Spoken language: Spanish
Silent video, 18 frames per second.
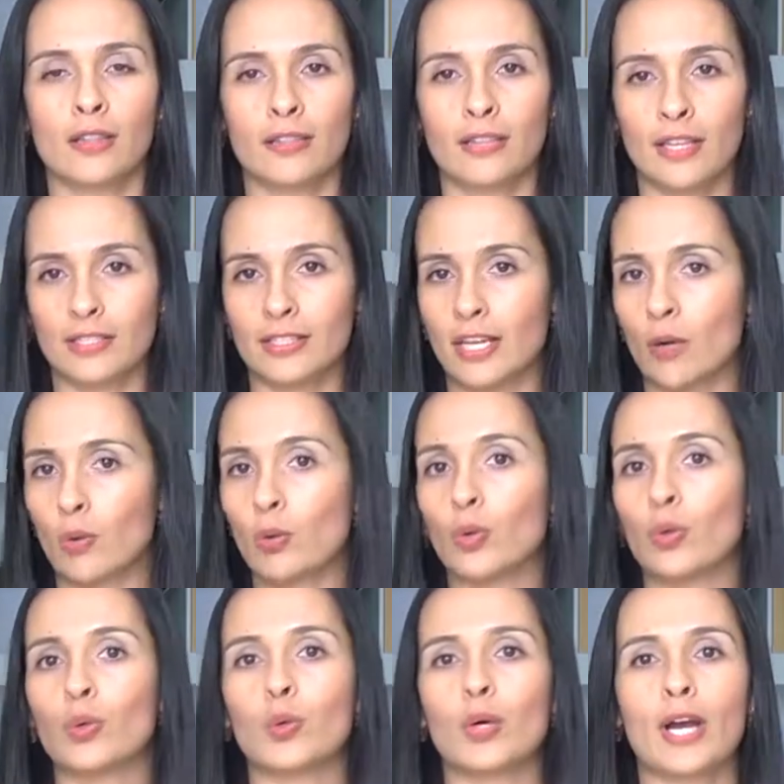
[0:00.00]
desde
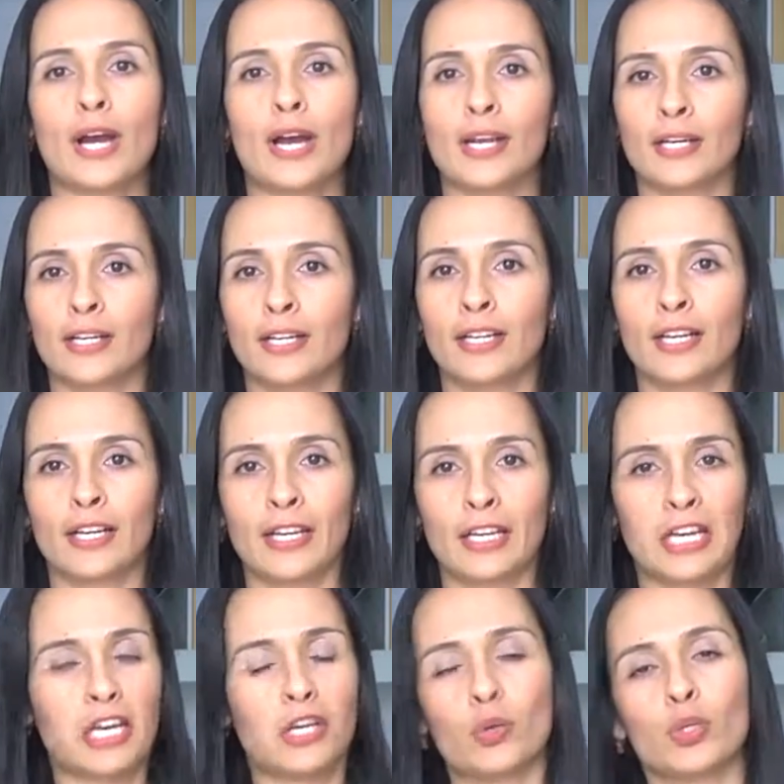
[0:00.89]
un lugar
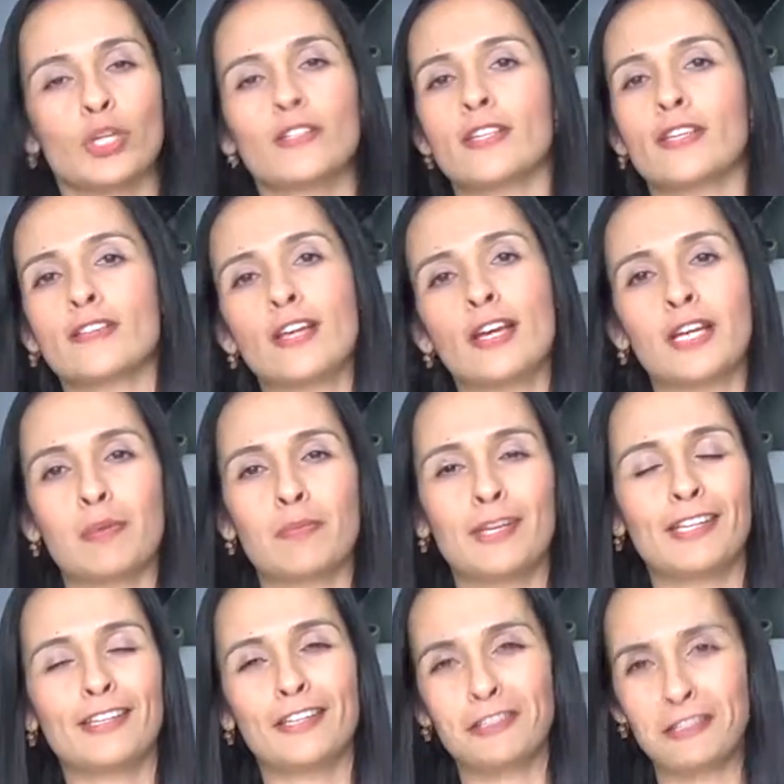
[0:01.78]
que no
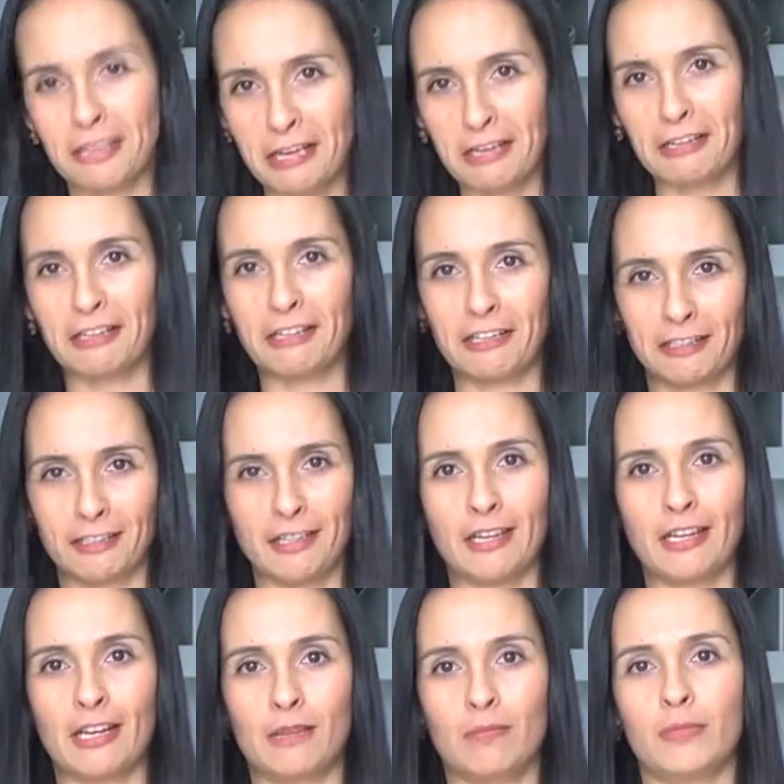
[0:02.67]
necesariamente tiene que
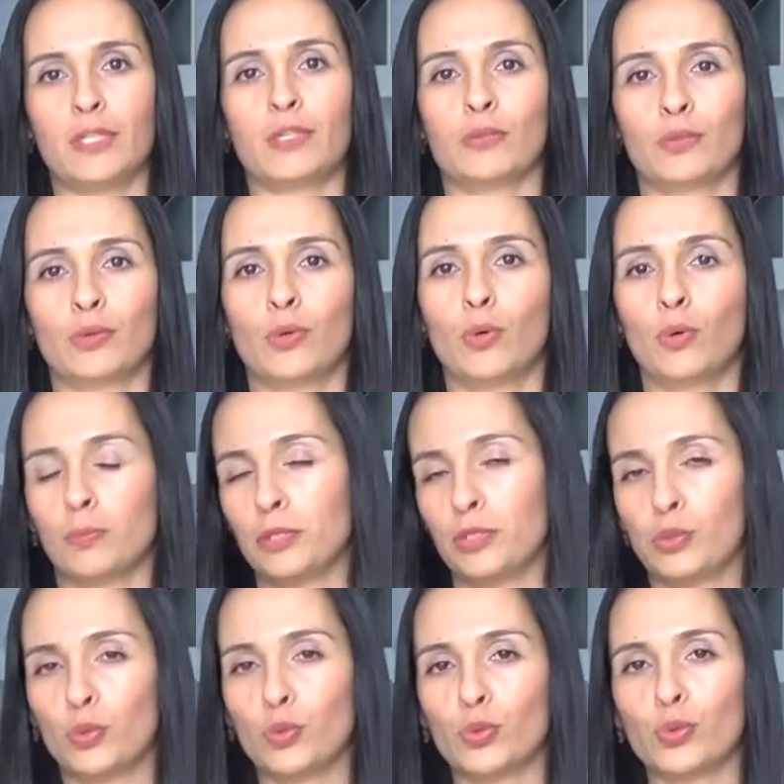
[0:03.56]
ser el mío o
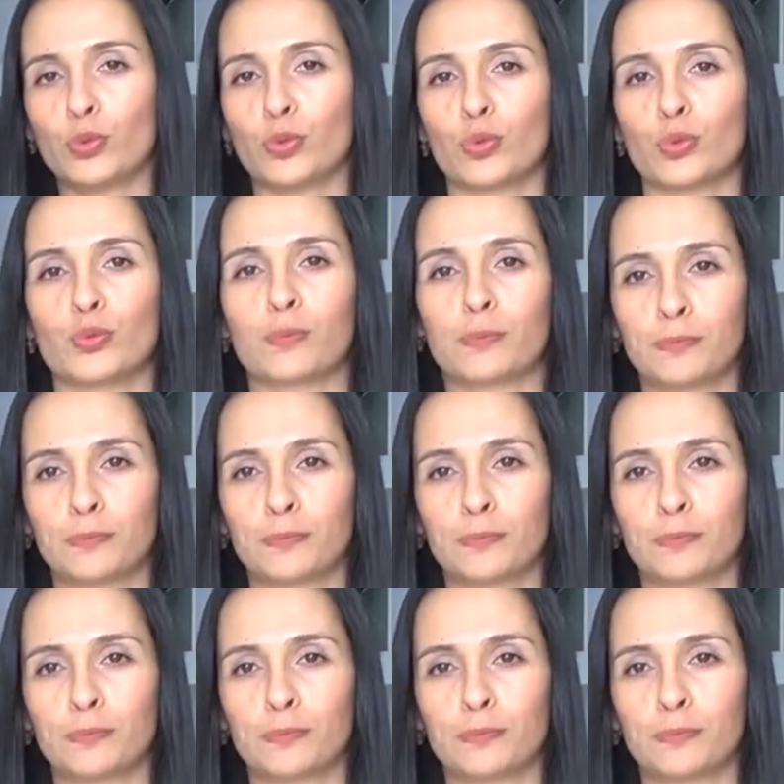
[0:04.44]
mis gustos.